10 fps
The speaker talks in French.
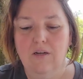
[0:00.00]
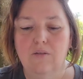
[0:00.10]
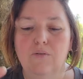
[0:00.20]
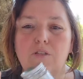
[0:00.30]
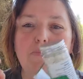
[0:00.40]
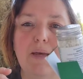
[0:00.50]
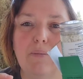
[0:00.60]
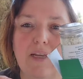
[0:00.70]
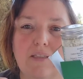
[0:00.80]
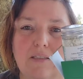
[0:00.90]
de Smart
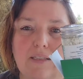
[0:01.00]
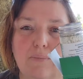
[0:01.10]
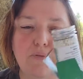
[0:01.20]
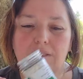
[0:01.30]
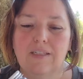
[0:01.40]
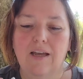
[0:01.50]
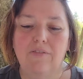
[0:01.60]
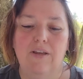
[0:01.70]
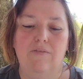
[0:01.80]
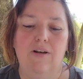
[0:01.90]
Blend des petits
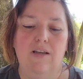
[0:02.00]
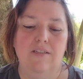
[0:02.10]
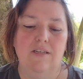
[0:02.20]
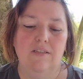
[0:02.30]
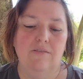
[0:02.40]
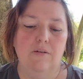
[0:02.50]
graviers. Voilà, ça c'est